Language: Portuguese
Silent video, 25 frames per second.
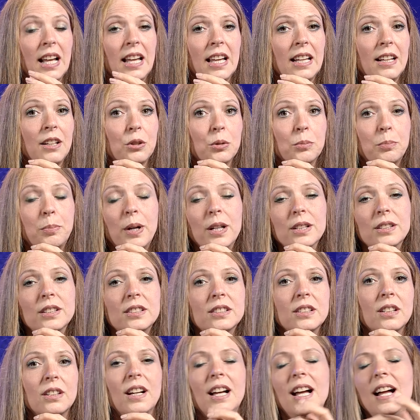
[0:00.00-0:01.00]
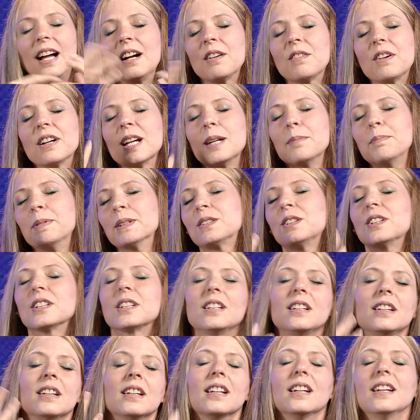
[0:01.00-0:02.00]
Ele não pode só, ah, qualquer pessoa
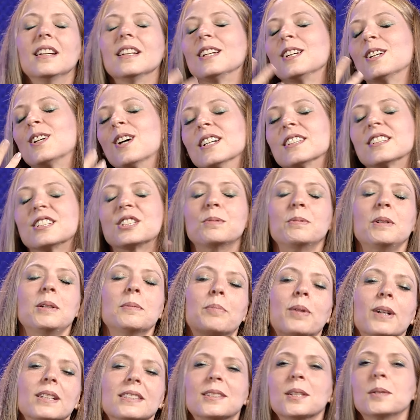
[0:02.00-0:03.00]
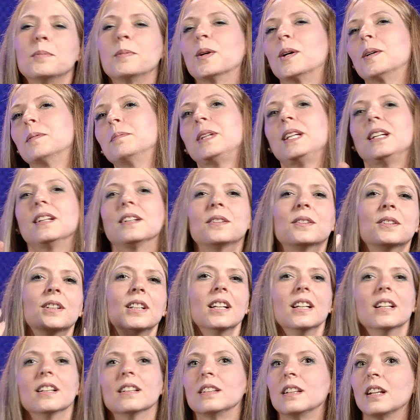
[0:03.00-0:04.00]
que, que gosta de mim pode ser meu amigo.
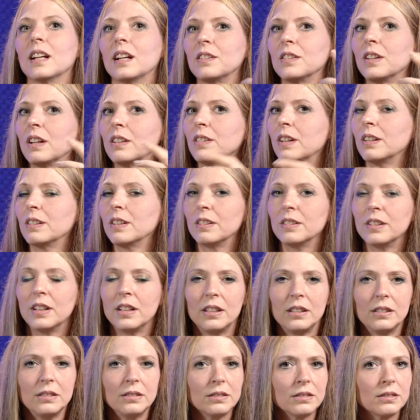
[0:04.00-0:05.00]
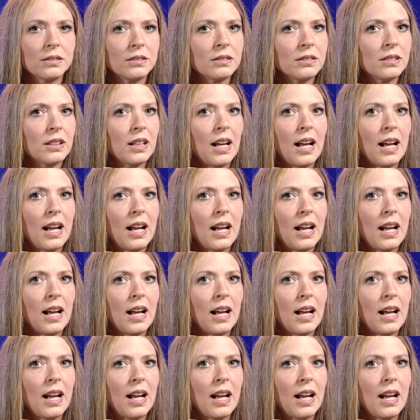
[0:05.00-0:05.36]
Não, não, não, não, não.